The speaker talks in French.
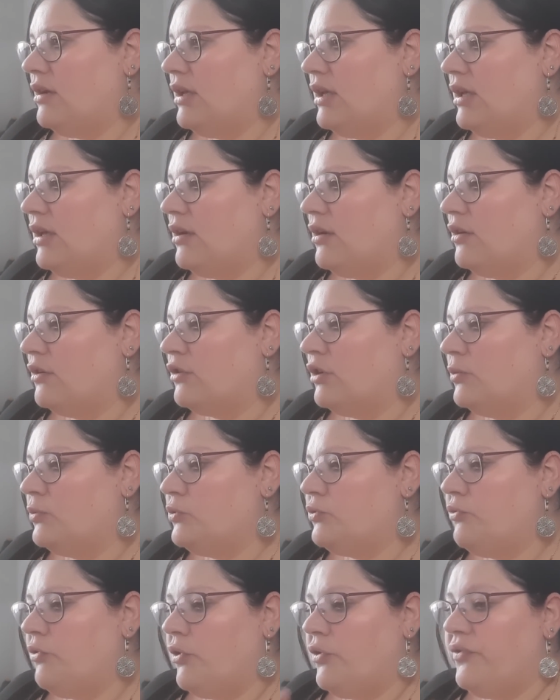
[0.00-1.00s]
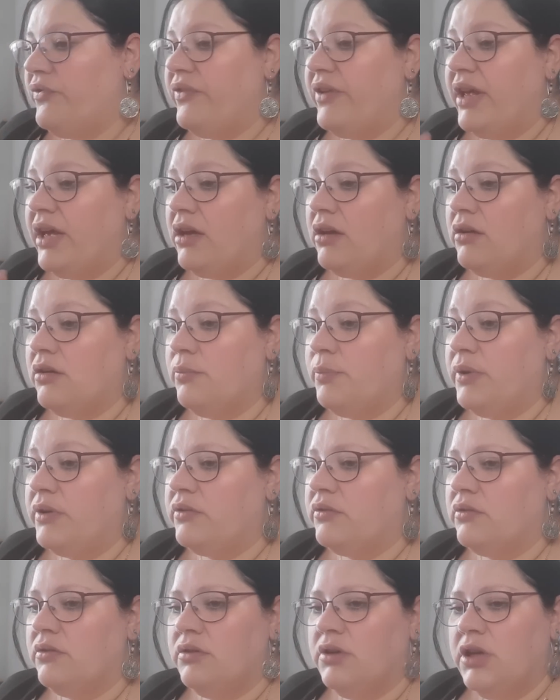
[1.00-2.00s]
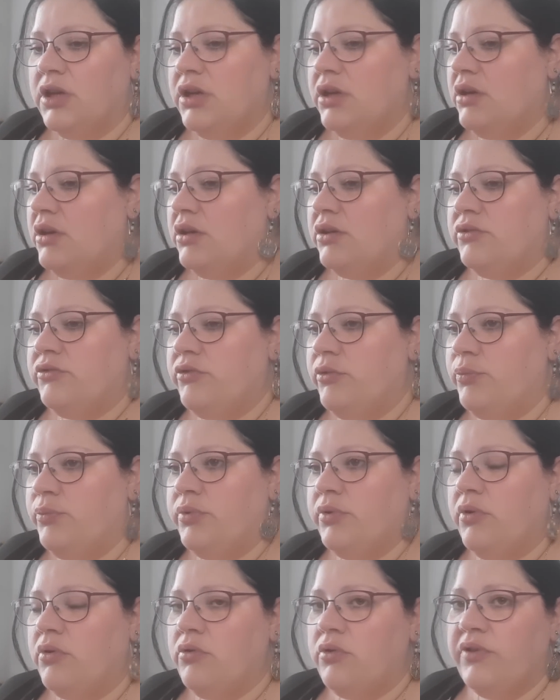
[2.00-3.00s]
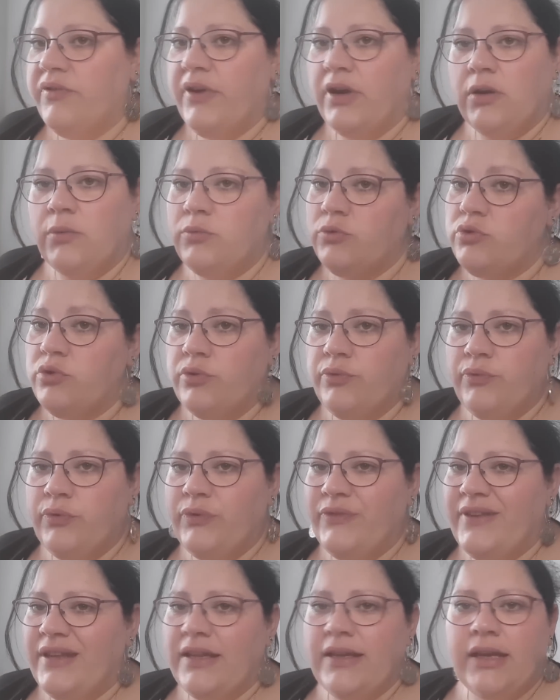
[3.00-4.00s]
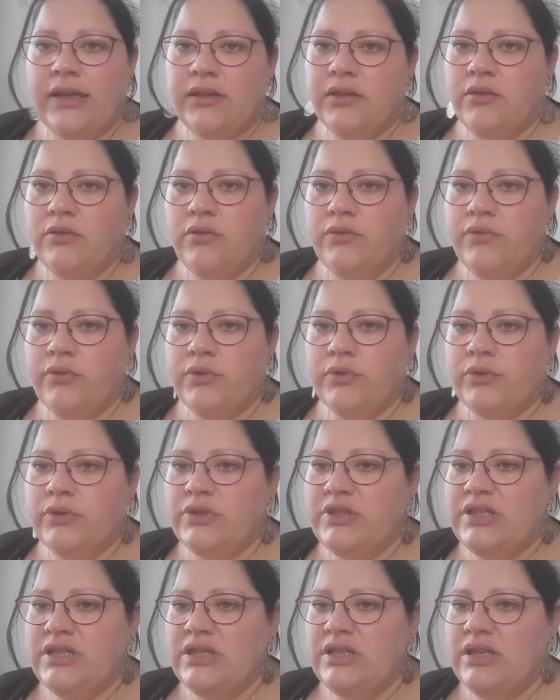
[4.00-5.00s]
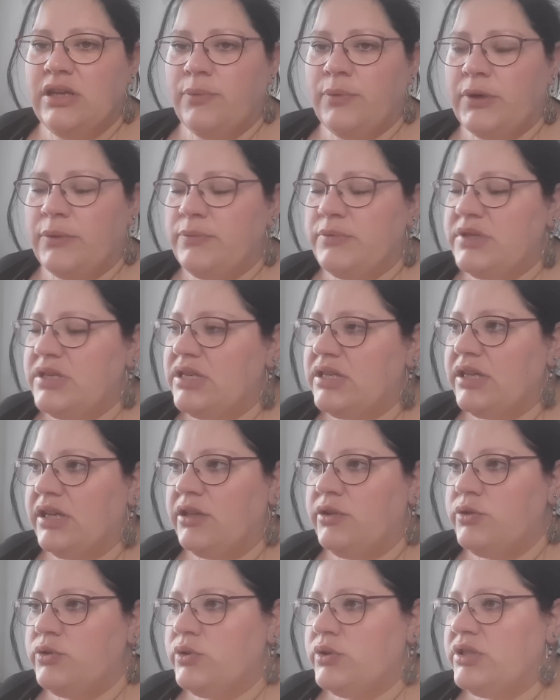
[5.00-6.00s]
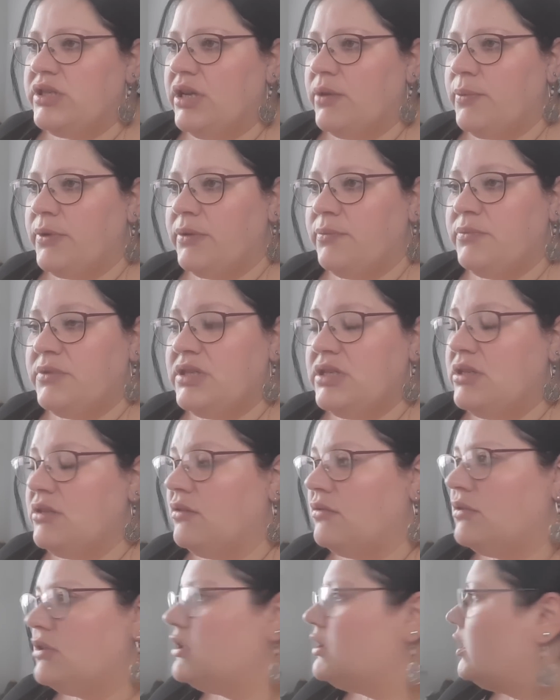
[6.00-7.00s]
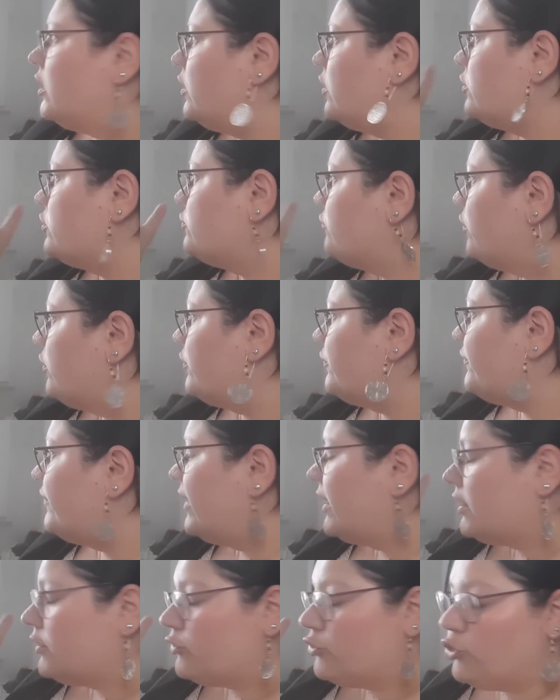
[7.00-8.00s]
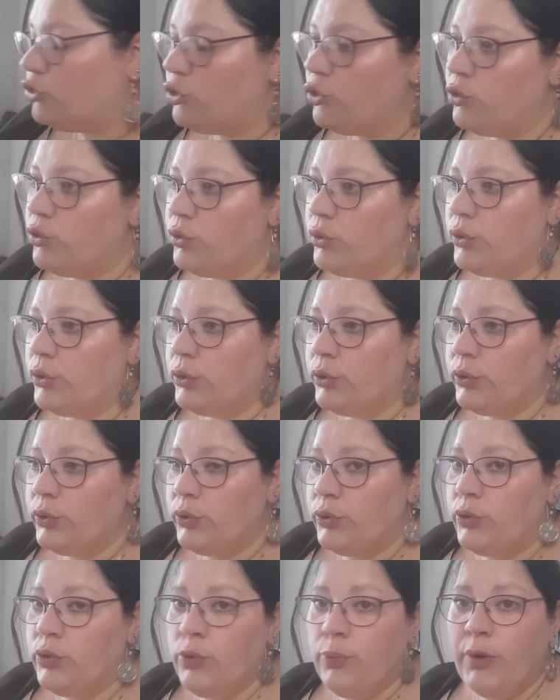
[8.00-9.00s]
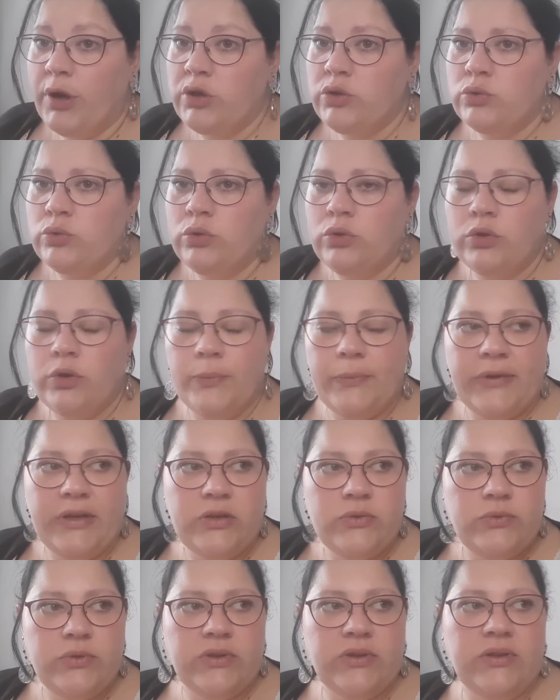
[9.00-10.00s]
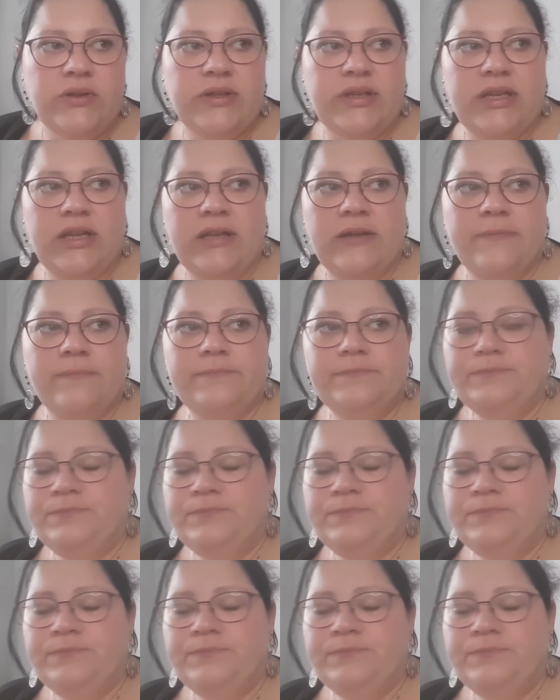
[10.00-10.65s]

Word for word: Et euh, comme je vais en faire, euh, parce que je vais en refaire comme je le faisais 4 le vendredi après-midi, 4 le jeudi après-midi, non. Je vais en faire deux euh, par jour, comme ça je suis tranquille.